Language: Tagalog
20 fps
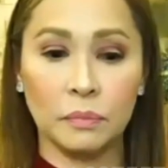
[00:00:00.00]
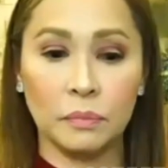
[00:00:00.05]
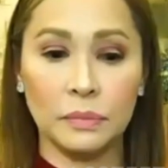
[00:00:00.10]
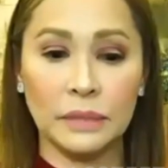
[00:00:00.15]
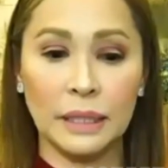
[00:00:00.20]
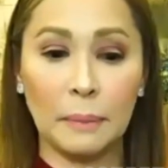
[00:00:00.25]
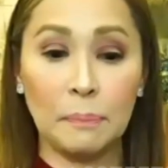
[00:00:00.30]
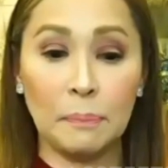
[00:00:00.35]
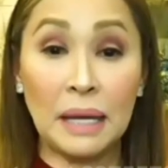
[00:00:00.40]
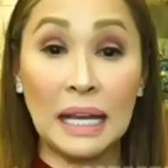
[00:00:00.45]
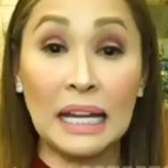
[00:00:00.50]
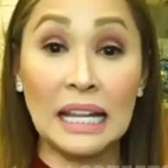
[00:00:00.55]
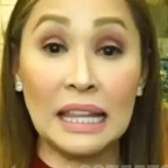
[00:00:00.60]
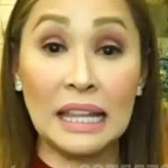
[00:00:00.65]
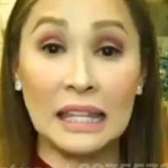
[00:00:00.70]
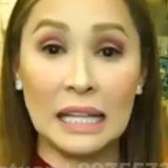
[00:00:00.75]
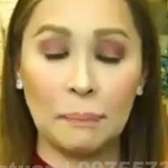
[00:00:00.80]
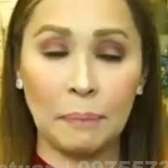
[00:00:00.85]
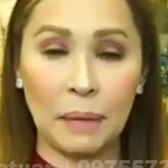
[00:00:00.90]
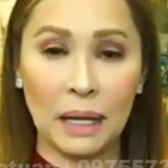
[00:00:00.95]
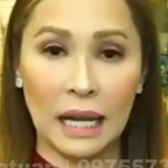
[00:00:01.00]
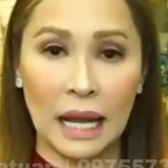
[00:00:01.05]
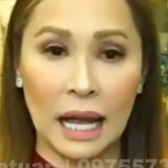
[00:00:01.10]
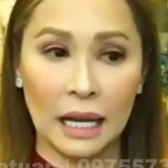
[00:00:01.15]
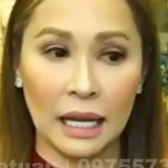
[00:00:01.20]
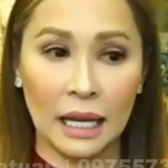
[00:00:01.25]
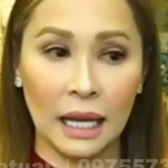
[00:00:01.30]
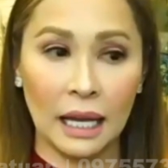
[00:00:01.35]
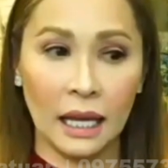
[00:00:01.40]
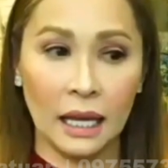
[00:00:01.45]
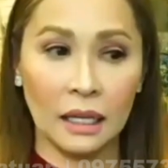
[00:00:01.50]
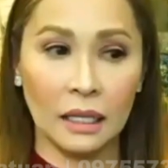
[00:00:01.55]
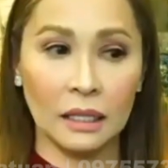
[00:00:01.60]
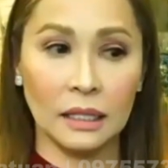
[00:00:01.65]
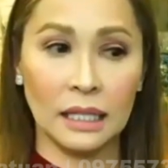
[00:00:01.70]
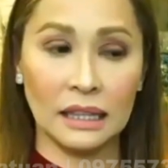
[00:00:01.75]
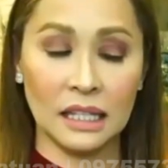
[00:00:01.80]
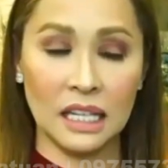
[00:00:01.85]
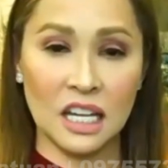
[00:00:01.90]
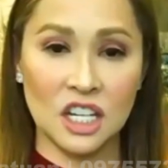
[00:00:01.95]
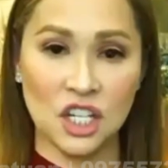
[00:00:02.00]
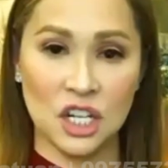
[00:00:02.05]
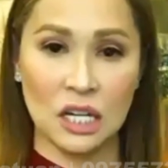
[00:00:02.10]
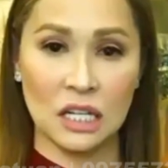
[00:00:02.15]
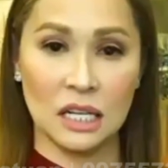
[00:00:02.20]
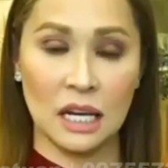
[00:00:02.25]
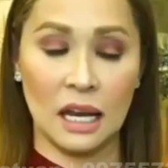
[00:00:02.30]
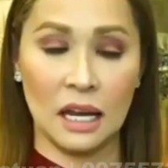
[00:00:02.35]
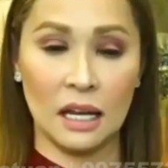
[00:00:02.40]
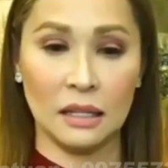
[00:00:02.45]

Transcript: nabilin niya palagi na teaching niya.